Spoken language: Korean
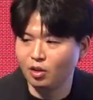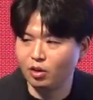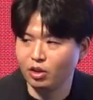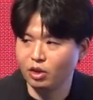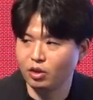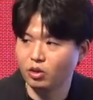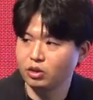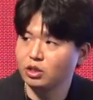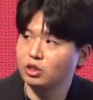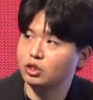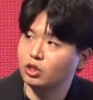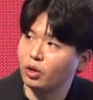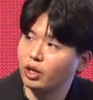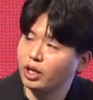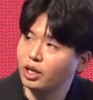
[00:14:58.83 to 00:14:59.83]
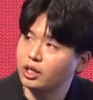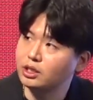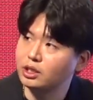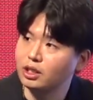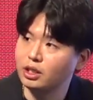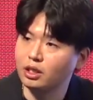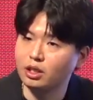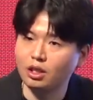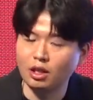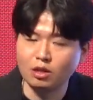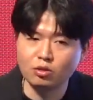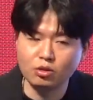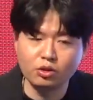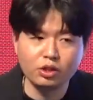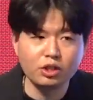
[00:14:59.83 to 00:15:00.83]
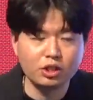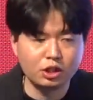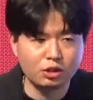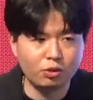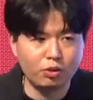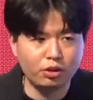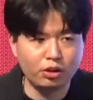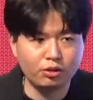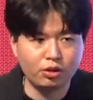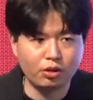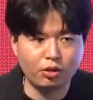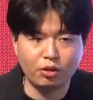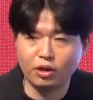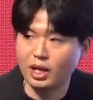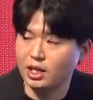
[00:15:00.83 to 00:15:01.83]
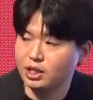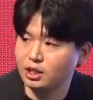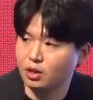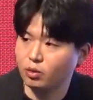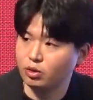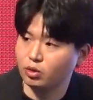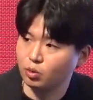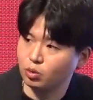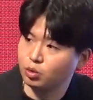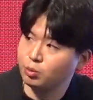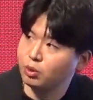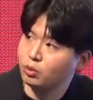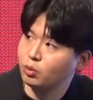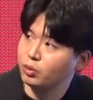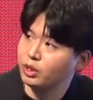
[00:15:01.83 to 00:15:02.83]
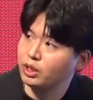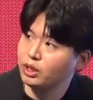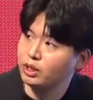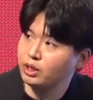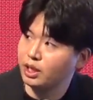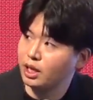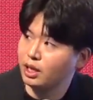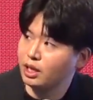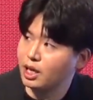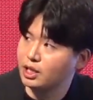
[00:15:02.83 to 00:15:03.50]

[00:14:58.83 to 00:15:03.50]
어, 이거는 저희가 이제 한국 콘텐츠진흥원에서 같이 하고 있는 또 슈퍼톤이랑